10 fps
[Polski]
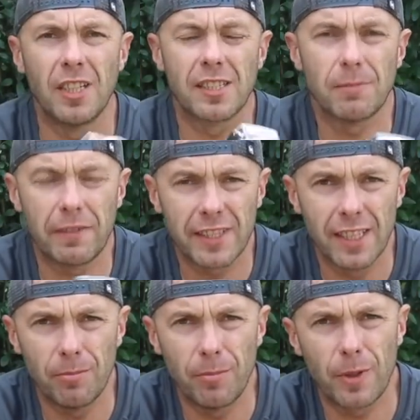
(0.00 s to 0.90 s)
Z
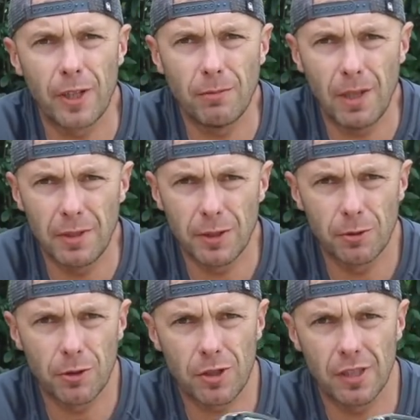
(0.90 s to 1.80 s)
Maviciem Pro mamy
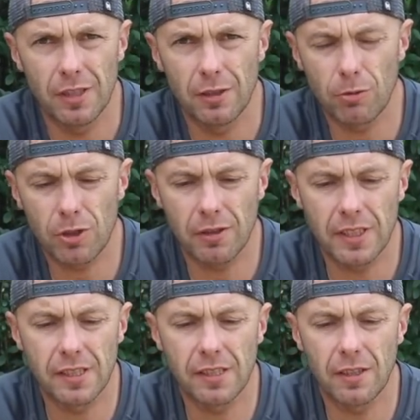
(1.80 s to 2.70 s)
już e, dłuższą
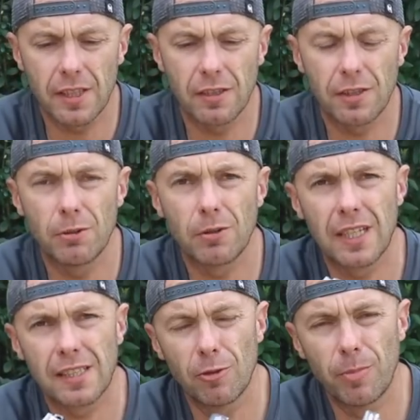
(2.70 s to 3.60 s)
historię. On się
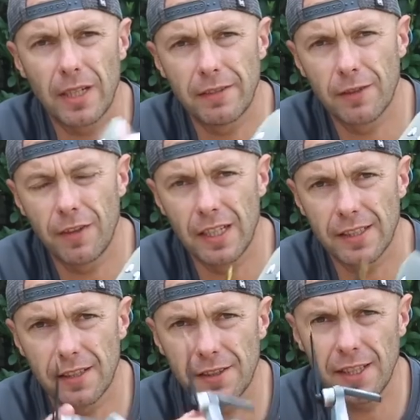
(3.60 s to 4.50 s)
ukazał prawie dwa
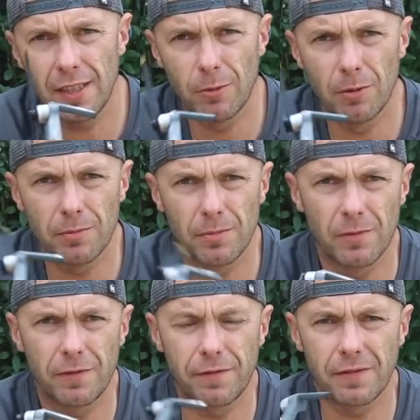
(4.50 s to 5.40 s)
lata temu,
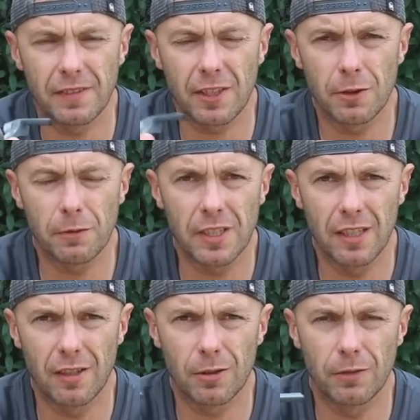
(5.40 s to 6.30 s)
w
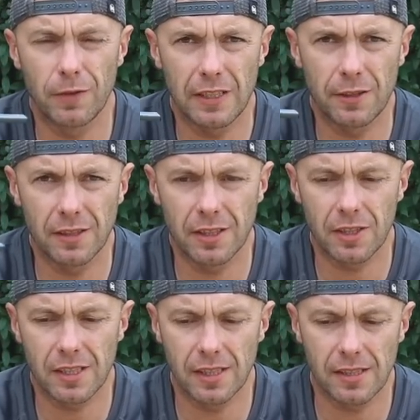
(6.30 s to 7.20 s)
końcówce roku
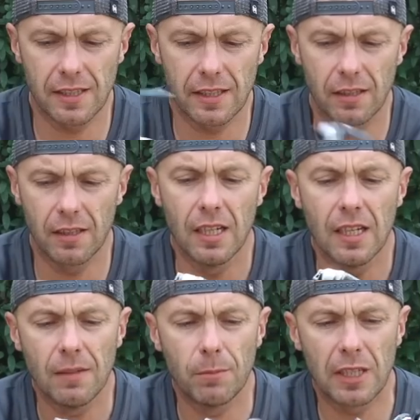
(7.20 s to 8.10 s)
2016.
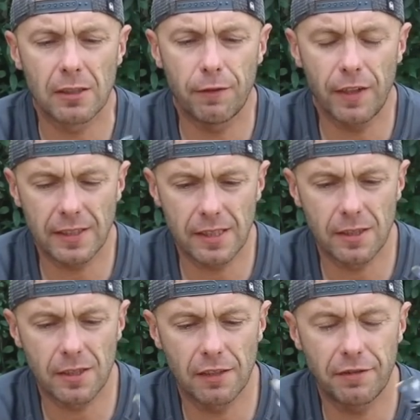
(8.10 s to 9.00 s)
Była to
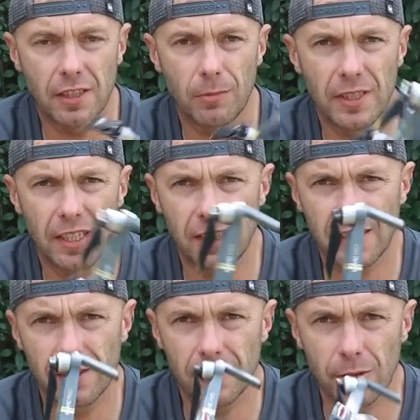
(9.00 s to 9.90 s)
fantastyczna, fenomenalna
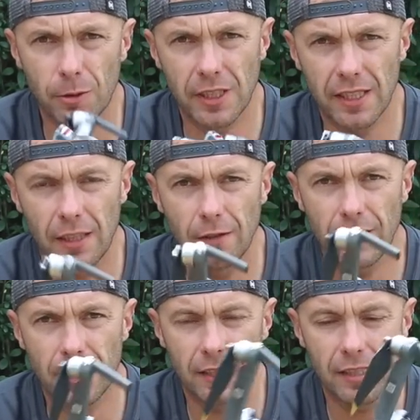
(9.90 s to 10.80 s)
konstrukcja na owe
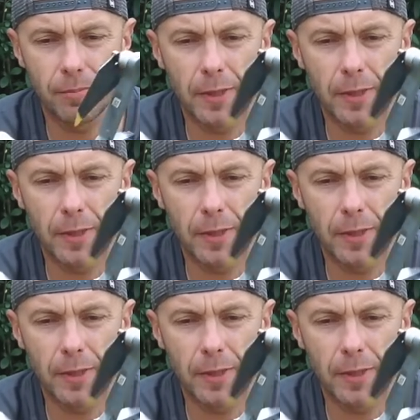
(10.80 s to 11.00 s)
czasy.